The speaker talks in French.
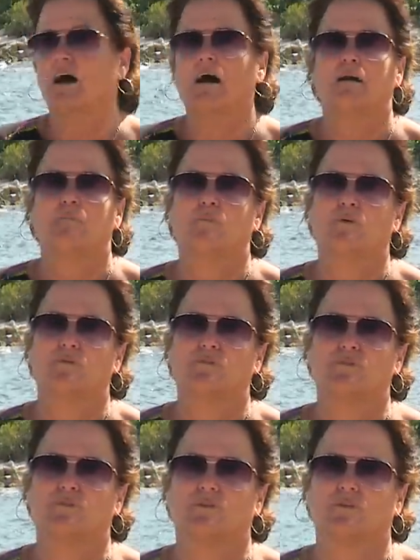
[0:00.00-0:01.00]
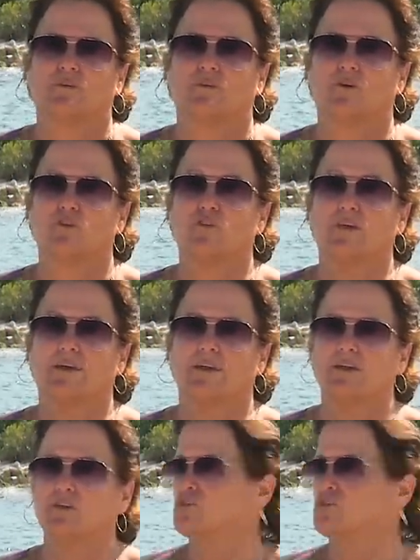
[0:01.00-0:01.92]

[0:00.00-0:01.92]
Euh, oh, ah, mon Dieu, que j'ai ri,